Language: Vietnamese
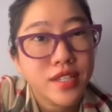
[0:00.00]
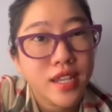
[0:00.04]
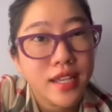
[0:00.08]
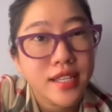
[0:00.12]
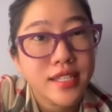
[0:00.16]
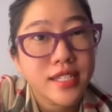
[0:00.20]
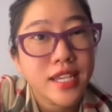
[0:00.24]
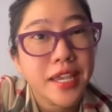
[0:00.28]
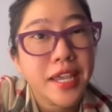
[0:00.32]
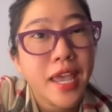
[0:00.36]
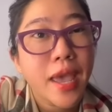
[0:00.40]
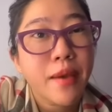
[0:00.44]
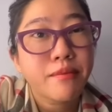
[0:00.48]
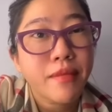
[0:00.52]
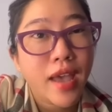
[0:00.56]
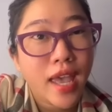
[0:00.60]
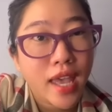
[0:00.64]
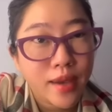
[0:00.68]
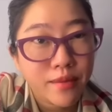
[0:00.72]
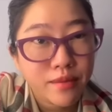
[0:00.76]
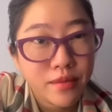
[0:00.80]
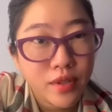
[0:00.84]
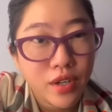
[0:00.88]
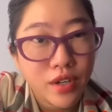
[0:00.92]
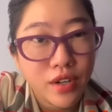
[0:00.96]
chị chị em
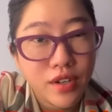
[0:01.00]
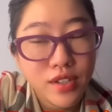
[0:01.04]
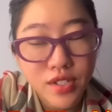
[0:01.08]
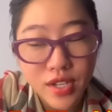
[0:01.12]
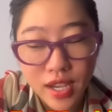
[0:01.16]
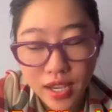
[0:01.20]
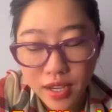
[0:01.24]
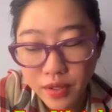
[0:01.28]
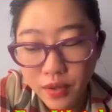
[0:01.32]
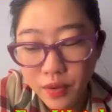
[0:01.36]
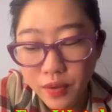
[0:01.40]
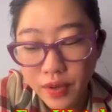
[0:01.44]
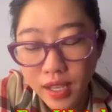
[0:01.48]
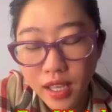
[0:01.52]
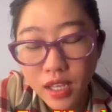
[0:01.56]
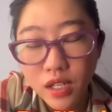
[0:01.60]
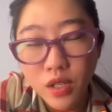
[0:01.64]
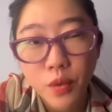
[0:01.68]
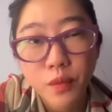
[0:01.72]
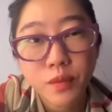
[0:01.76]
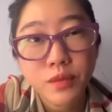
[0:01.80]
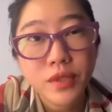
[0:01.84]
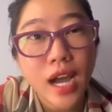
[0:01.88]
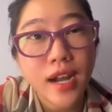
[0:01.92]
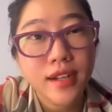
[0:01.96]
em rồi nói chuyện rồi kia
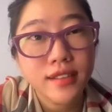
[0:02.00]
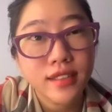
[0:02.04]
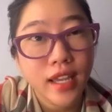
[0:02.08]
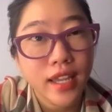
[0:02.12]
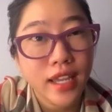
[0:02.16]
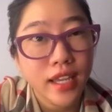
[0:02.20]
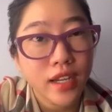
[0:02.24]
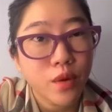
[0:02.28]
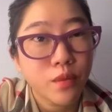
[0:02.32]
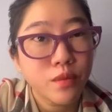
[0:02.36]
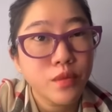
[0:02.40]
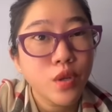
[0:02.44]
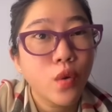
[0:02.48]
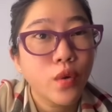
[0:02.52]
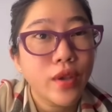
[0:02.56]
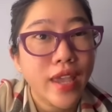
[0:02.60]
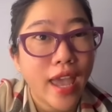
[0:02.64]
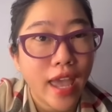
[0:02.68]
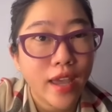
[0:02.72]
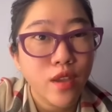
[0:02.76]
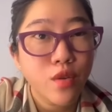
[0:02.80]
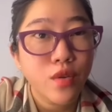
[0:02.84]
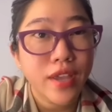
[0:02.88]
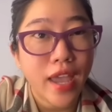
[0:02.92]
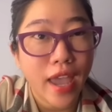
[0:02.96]
cũng thân thiết cũng vui
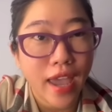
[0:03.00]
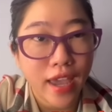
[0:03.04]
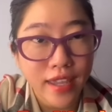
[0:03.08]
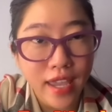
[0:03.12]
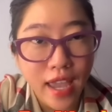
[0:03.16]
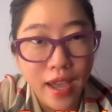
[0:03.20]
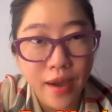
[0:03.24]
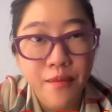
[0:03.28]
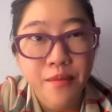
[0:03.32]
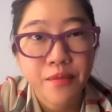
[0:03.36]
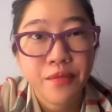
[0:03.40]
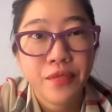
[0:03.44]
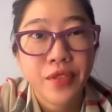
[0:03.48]
vẻ vui vẻ nha